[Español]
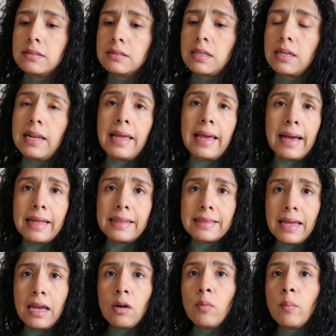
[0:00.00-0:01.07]
este, le
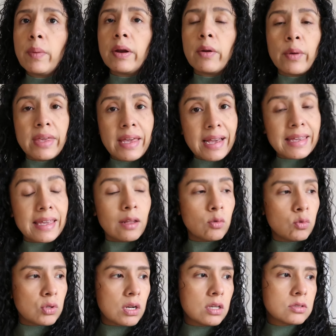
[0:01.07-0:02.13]
encantaron, pero ella
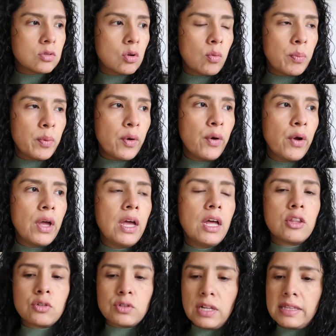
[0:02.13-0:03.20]
quiere un telescopio.
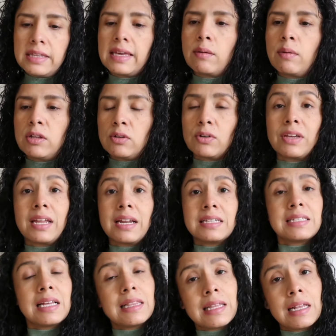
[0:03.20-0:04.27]
Entonces le dije, bueno,
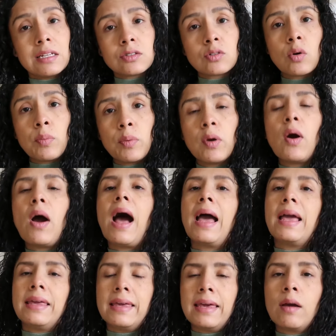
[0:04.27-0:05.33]
quieres el telescopio,
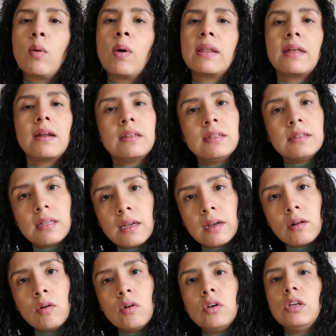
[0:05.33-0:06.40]
hay que guardar
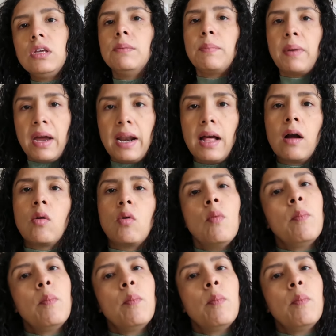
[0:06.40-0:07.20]
dinero para